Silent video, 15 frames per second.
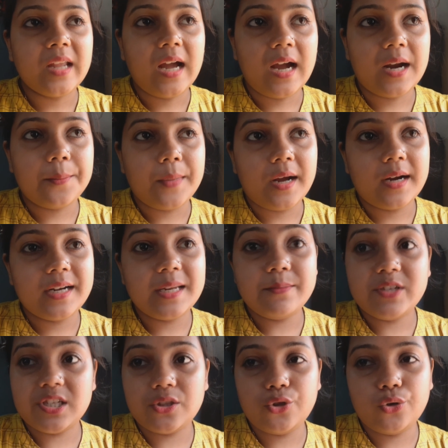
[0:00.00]
আর মা ডিম
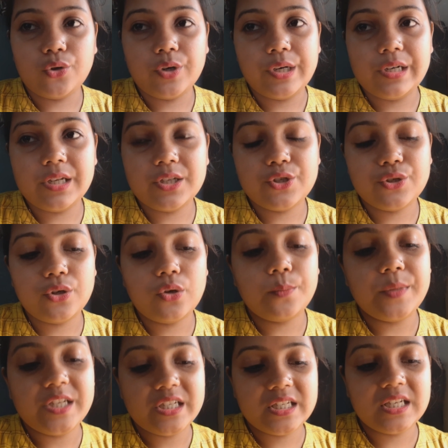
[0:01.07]
সেদ্ধ করে নিয়েছিল
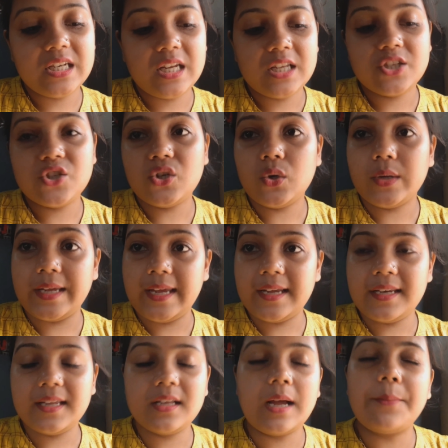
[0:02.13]
মিষ্টি নিয়ে এসেছিলো কেক
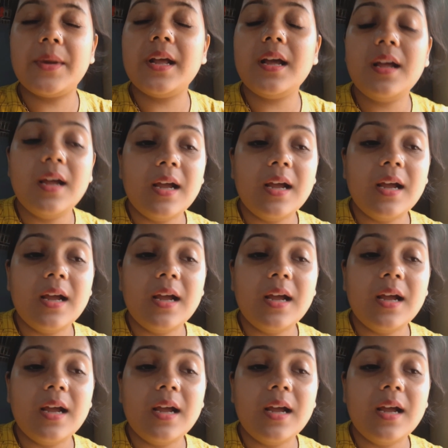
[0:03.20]
নিয়ে আমরা